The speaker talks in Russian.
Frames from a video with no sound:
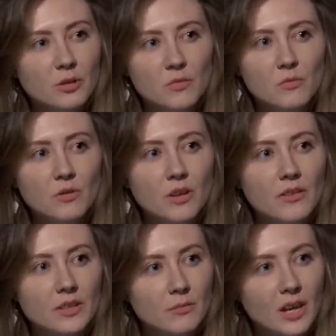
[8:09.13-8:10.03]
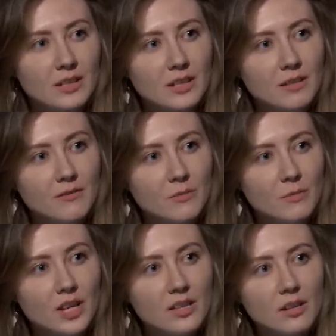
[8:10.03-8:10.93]
почему на вас обратили
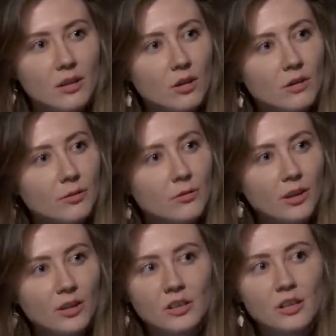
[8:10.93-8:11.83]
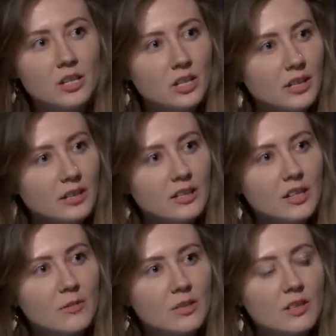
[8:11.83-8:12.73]
внимание, налоговые органы начали этой
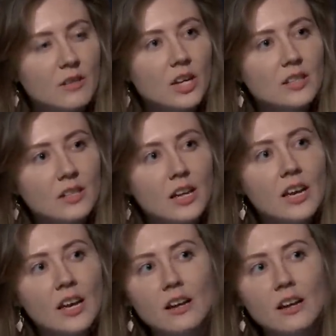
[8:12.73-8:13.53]
темой заниматься,